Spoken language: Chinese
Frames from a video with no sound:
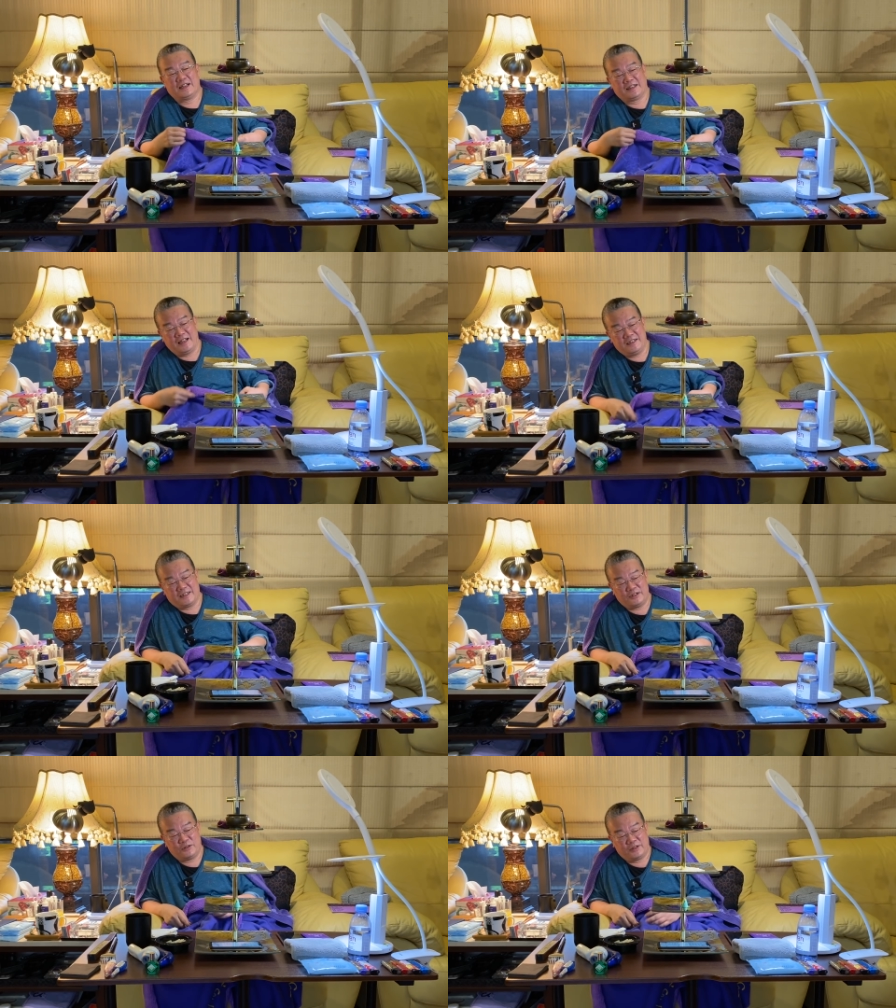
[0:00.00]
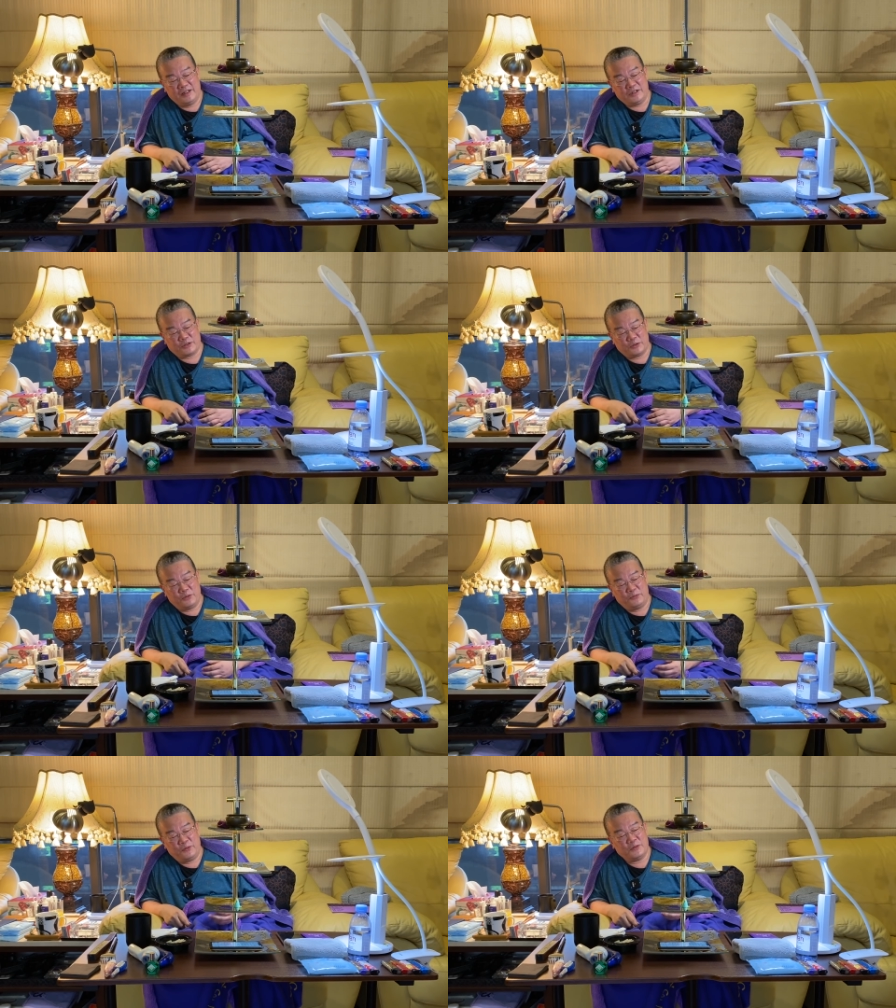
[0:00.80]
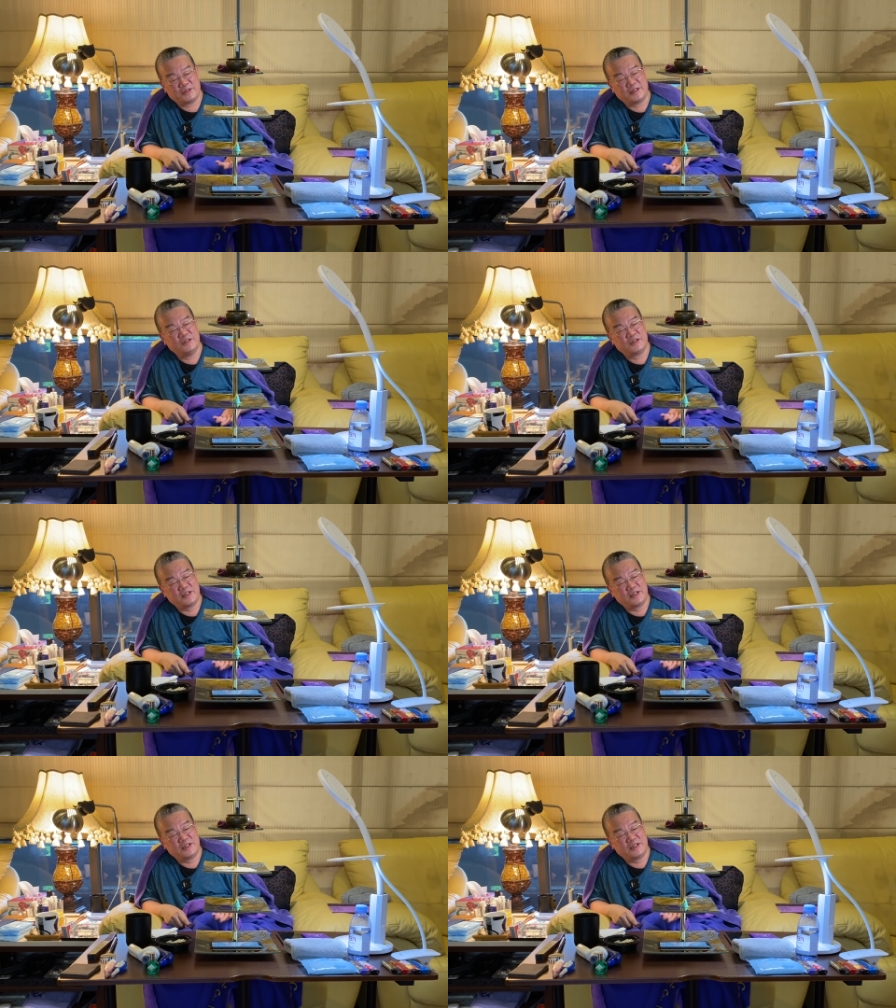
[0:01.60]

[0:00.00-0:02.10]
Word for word: 盘城就跟你说：风生